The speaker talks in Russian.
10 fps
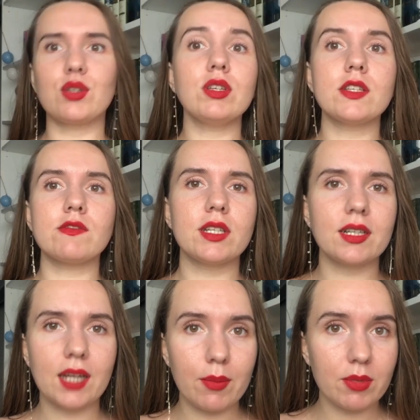есть в
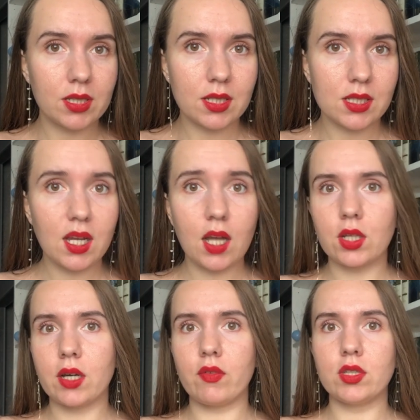Телеграме, то те знают, а
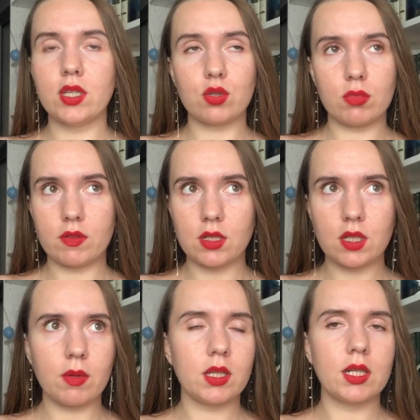кого нет, у меня в
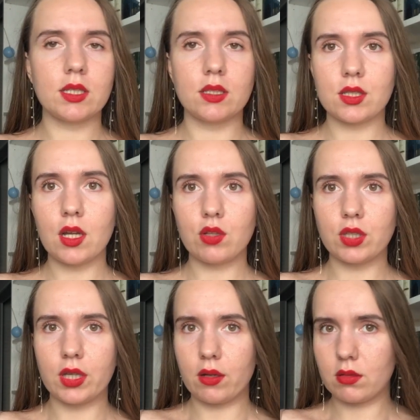Телеграм-канале те не знают.
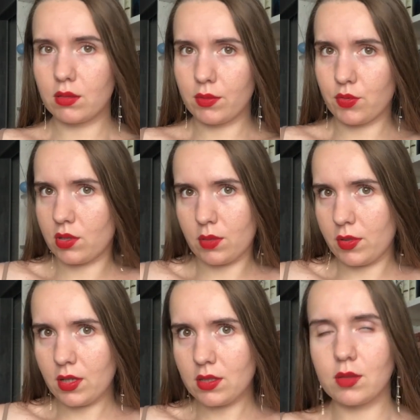Я как бы вообще-то на
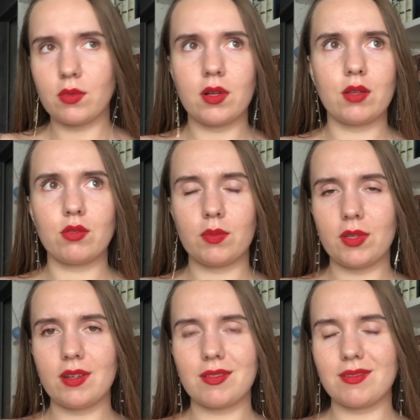операции была, я тут
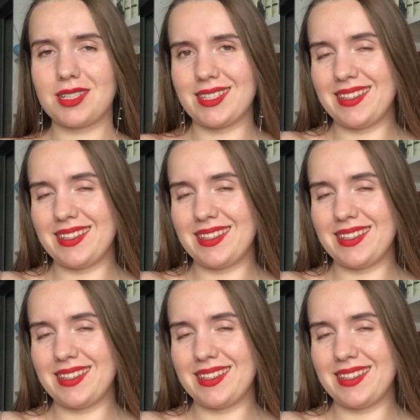оперировалась